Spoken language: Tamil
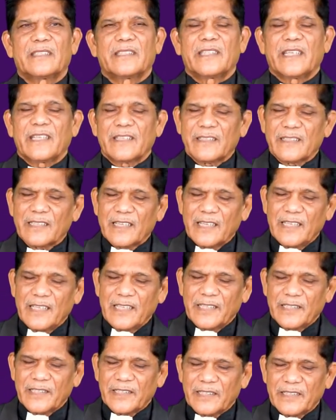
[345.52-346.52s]
நீ
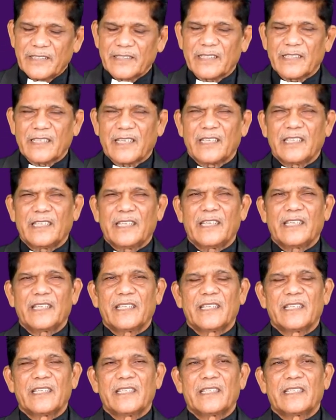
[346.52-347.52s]
எதனாலே இந்த நாளிலே
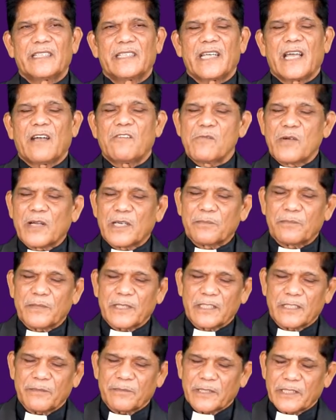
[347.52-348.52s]
நீ
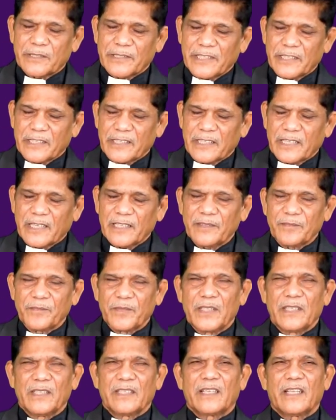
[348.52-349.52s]
அவமானப்படுத்தப்பட்டிருக்கிறாய்
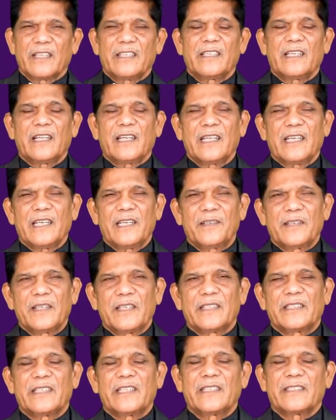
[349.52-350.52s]
எதனாலே
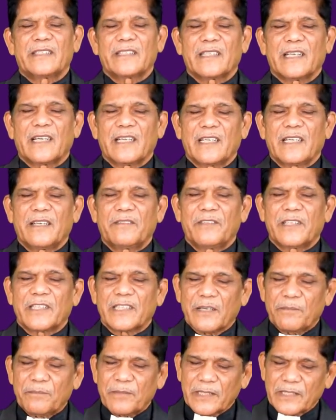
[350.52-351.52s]
நீ இந்த நாளிலே
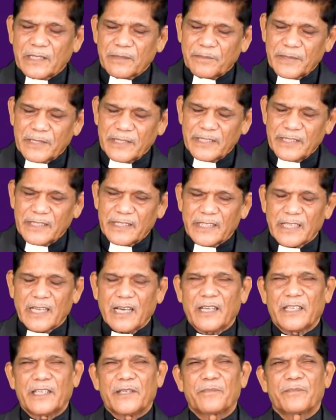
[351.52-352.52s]

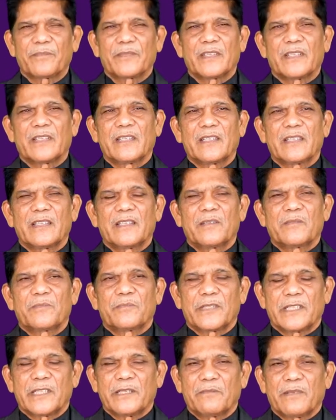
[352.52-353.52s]
வெட்கப்படுத்தப்பட்டிருக்கிறாய்
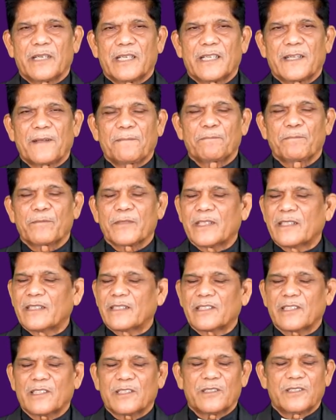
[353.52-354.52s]
பிரியமான என்
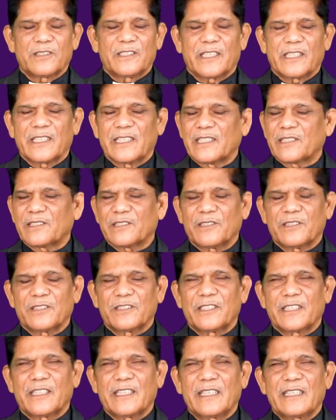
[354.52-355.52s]
சகோதரனே
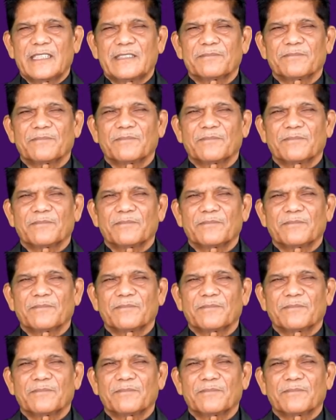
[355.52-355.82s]
சகோதரிய